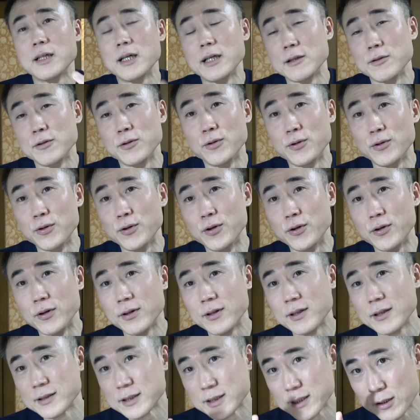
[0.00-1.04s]
あの
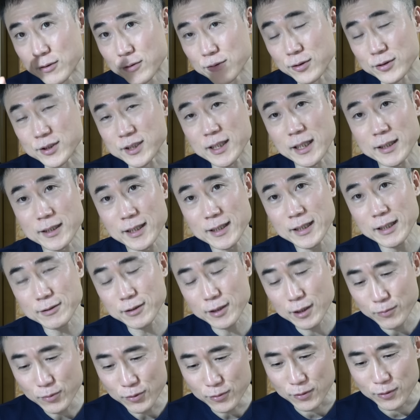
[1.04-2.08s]
ステロイドを使ってなく
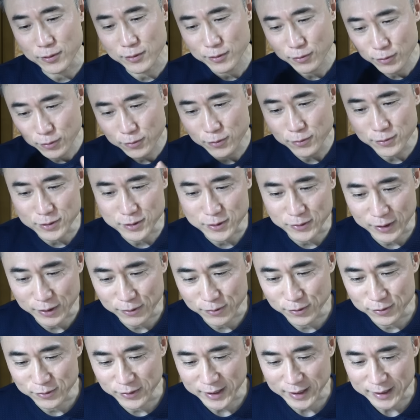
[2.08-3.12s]
ても起こる人は
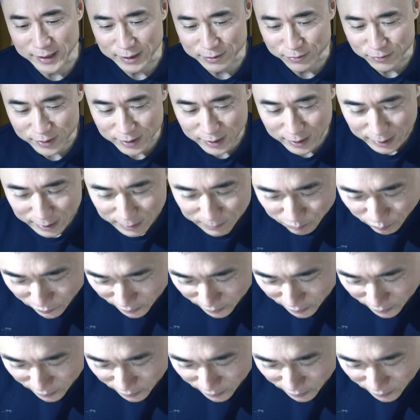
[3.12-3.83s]
起こるわけなので